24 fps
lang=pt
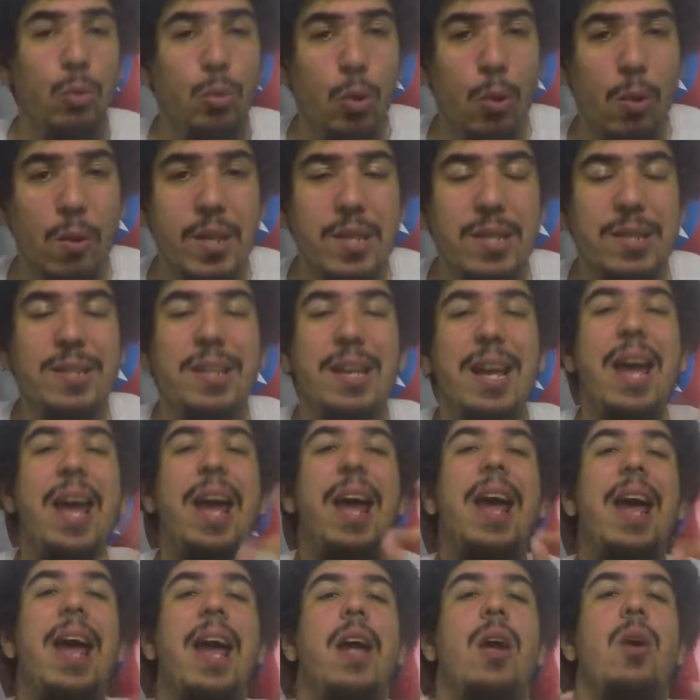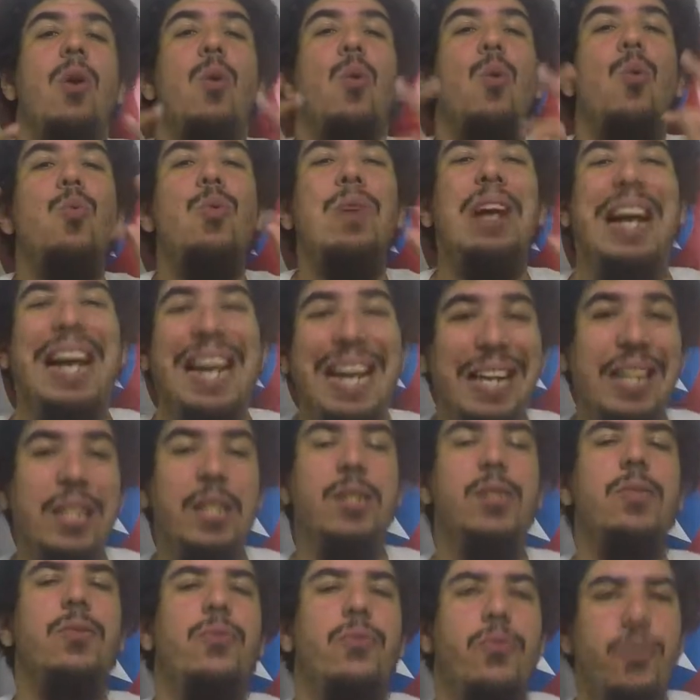2 é um
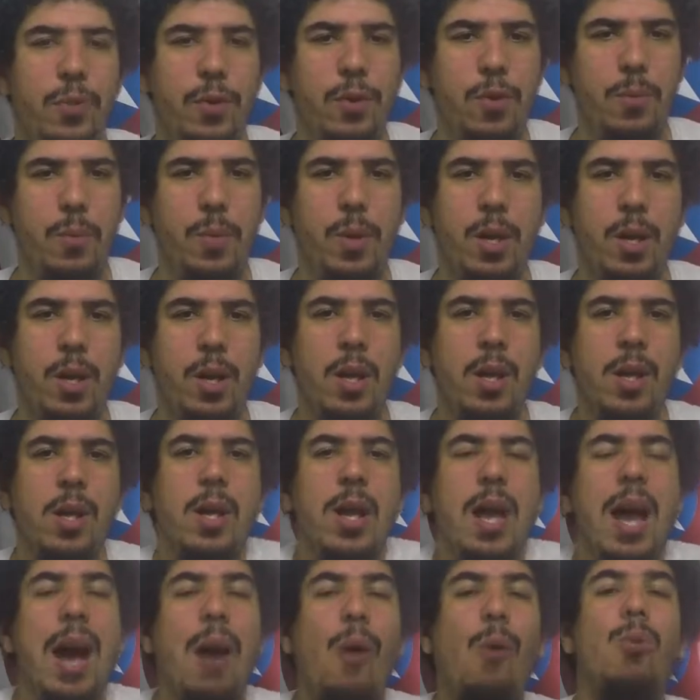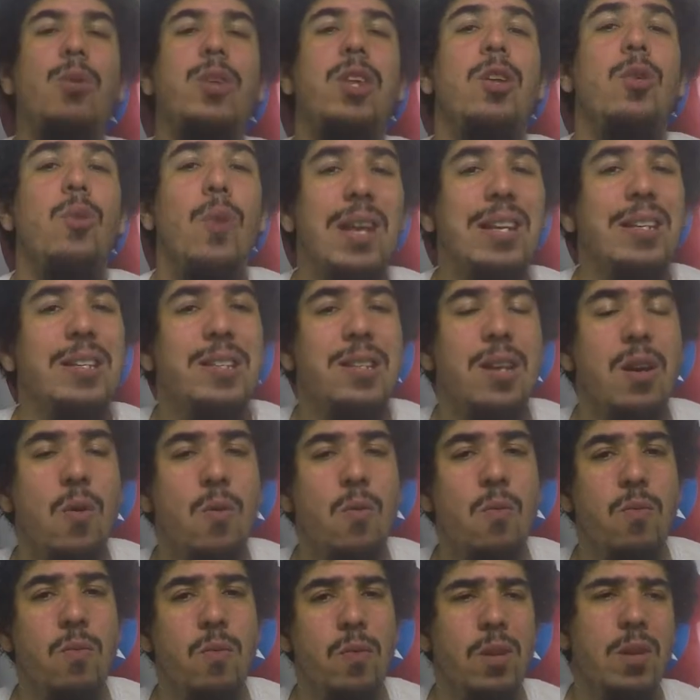grande filme. A
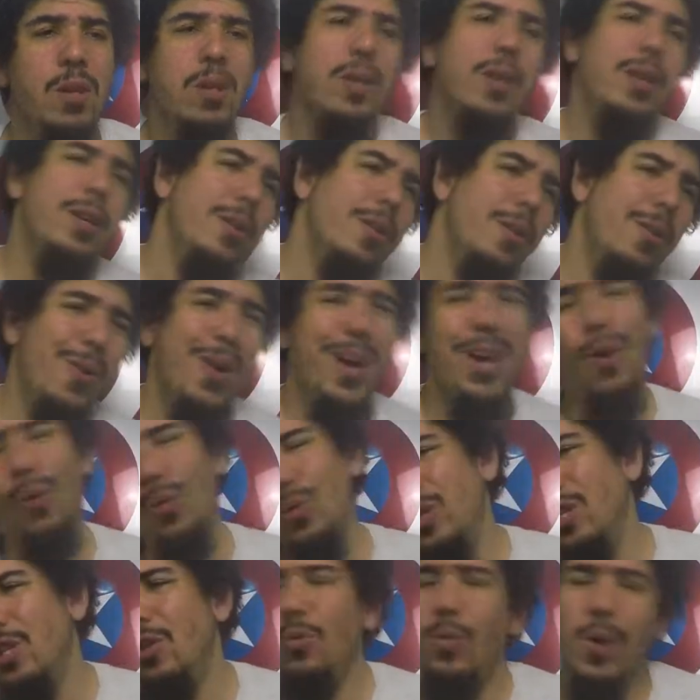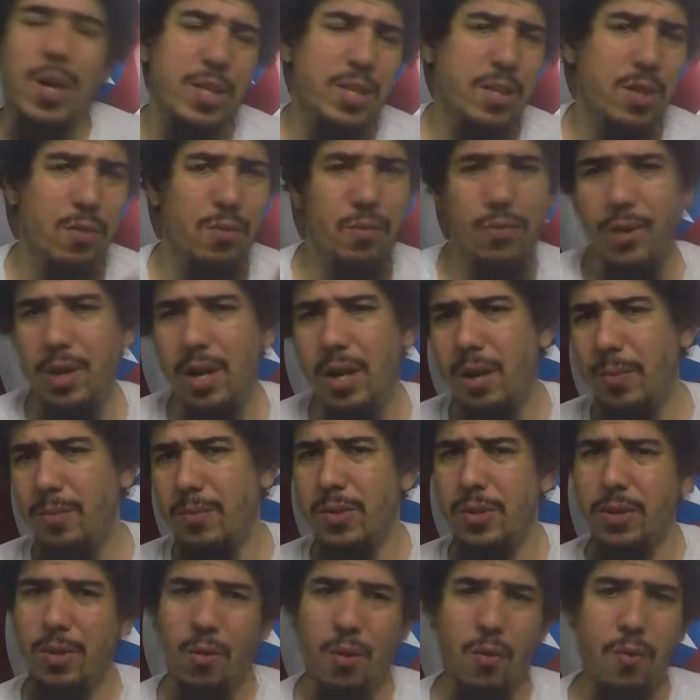continuação que não é continuação,
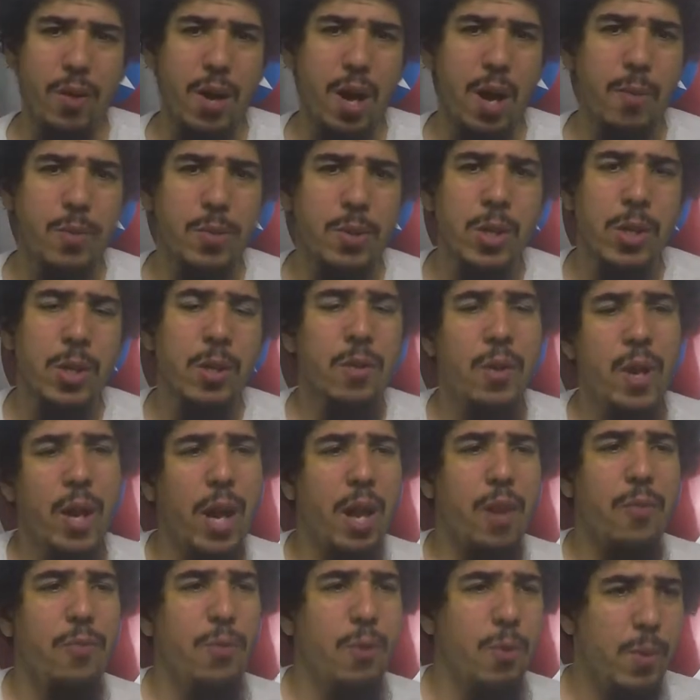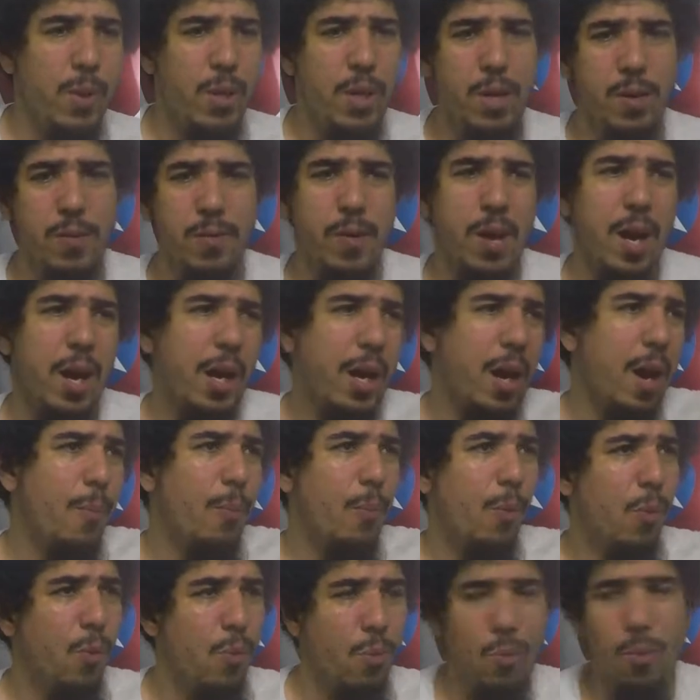venhamos e convenhamos. Naquele filme que
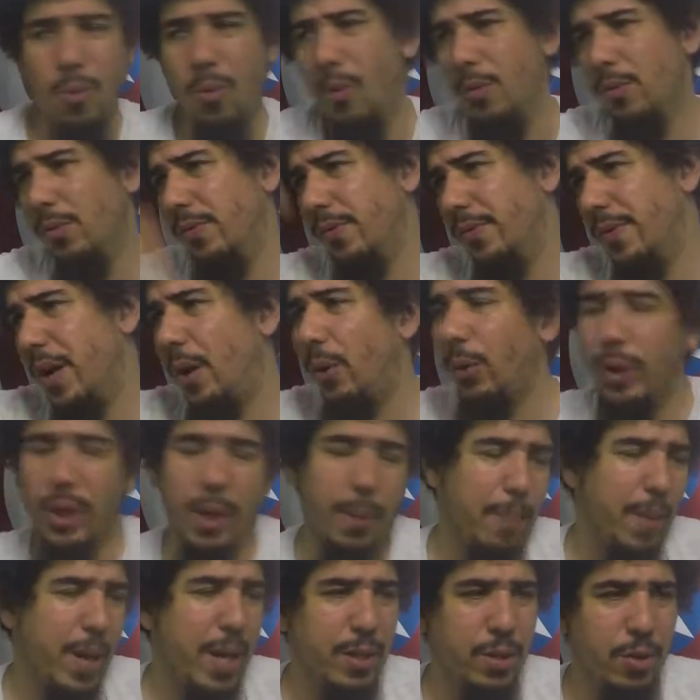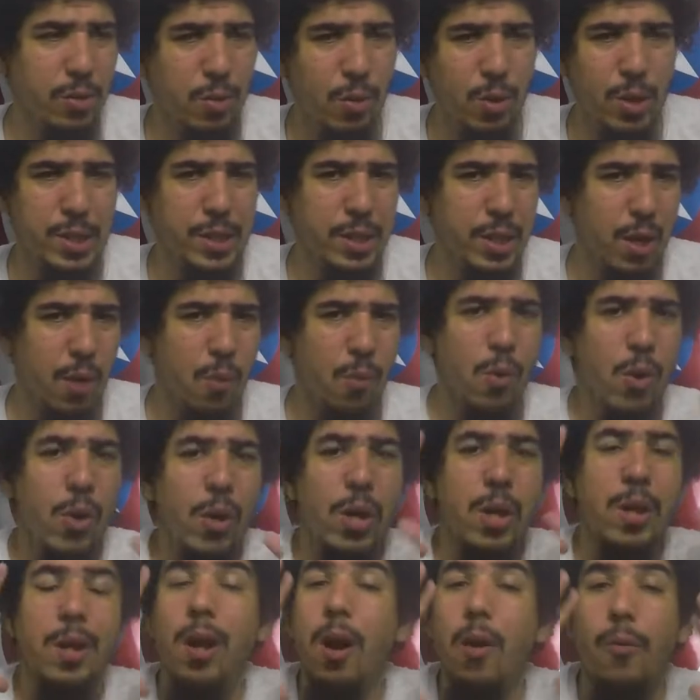acabou um, vai contar a parte 2, não.
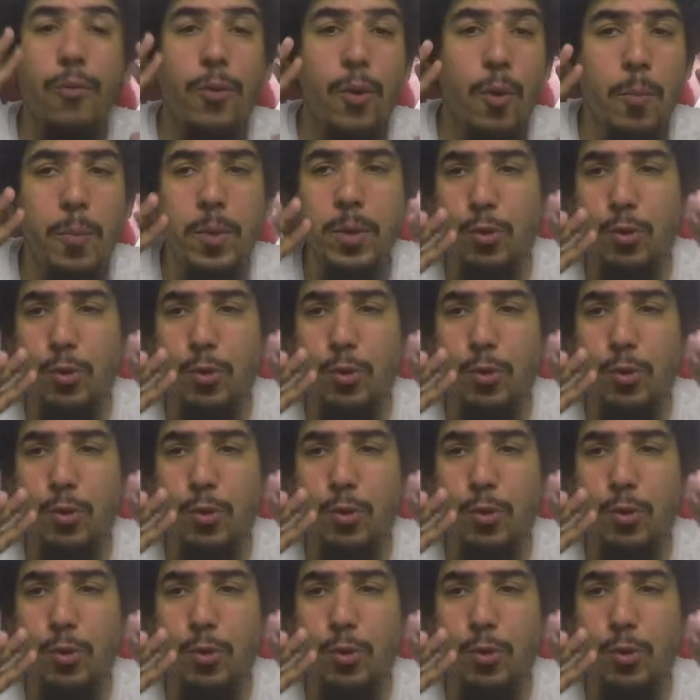É um filme